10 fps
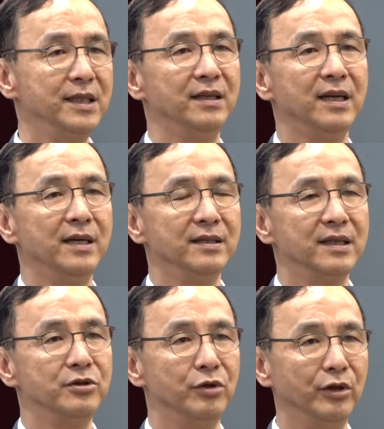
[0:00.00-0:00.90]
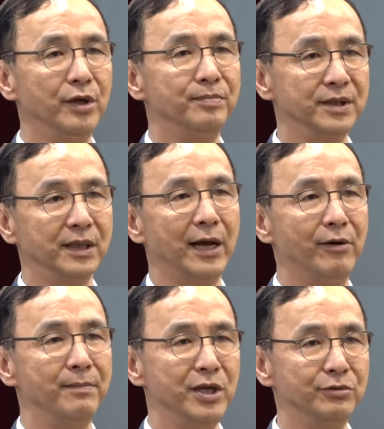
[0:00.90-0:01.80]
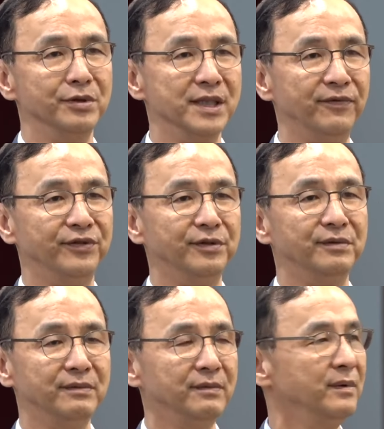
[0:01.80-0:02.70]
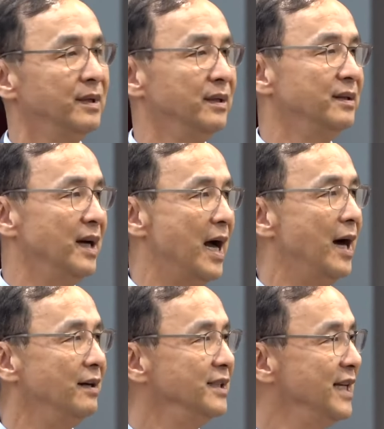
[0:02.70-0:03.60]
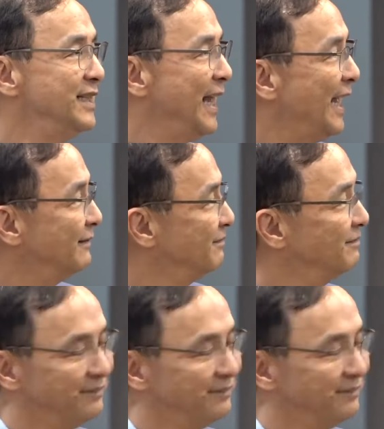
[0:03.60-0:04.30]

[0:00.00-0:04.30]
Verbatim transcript: 信，这绝对不是台湾民主之福。好，谢谢。